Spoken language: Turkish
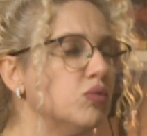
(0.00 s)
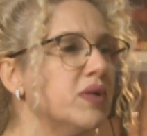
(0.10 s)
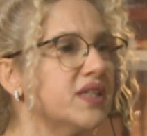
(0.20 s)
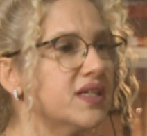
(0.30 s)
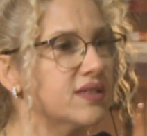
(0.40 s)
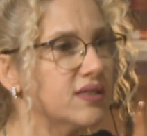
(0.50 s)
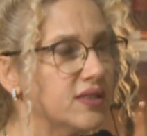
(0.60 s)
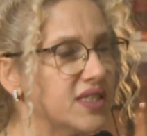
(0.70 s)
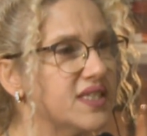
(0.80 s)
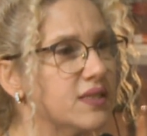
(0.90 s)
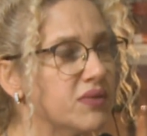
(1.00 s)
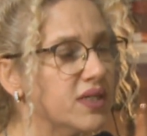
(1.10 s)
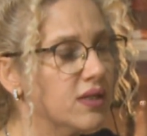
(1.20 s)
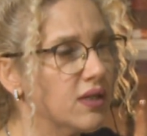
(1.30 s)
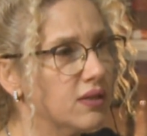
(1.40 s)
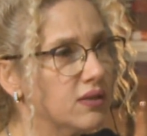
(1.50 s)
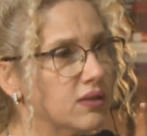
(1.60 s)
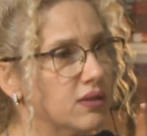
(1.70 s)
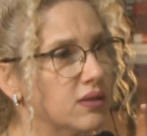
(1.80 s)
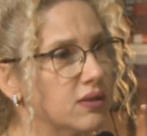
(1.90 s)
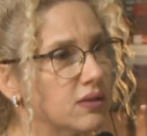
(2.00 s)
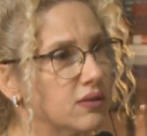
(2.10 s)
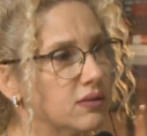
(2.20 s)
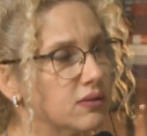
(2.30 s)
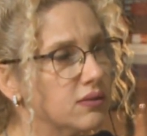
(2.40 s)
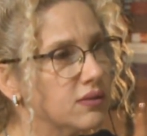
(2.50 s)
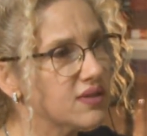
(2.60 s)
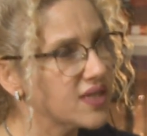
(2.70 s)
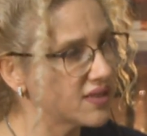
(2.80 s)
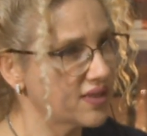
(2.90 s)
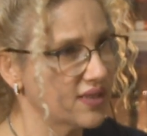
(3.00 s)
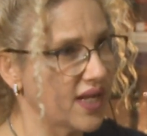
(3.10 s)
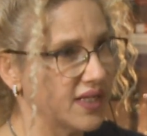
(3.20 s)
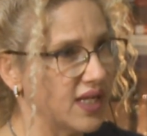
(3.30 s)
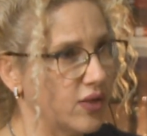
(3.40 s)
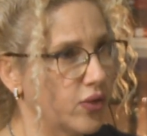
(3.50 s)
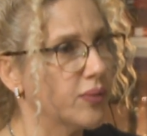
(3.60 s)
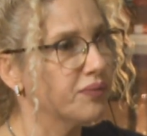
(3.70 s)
Bu manastırın ismi e, Satirden geliyor.